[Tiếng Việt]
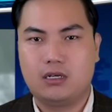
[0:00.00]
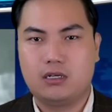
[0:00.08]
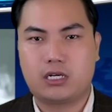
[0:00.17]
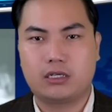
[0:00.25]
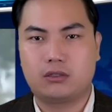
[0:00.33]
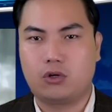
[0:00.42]

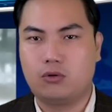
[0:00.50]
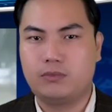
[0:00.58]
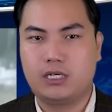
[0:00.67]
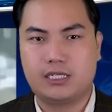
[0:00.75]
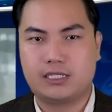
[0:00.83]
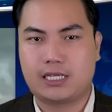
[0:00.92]
rằng tổn
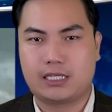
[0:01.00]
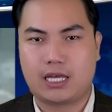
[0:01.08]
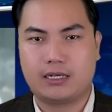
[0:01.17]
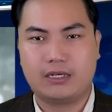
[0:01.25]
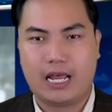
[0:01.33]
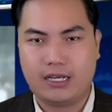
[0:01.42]
thất xe
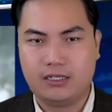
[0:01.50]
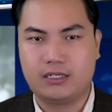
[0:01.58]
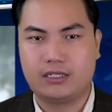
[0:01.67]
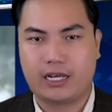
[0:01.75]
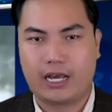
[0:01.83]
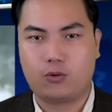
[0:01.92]
tăng đáng
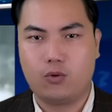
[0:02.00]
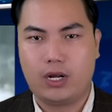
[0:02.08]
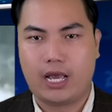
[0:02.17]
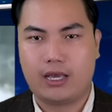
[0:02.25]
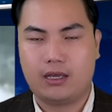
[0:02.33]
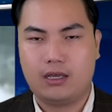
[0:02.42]
kinh ngạc của
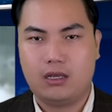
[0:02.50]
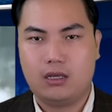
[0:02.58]
Nga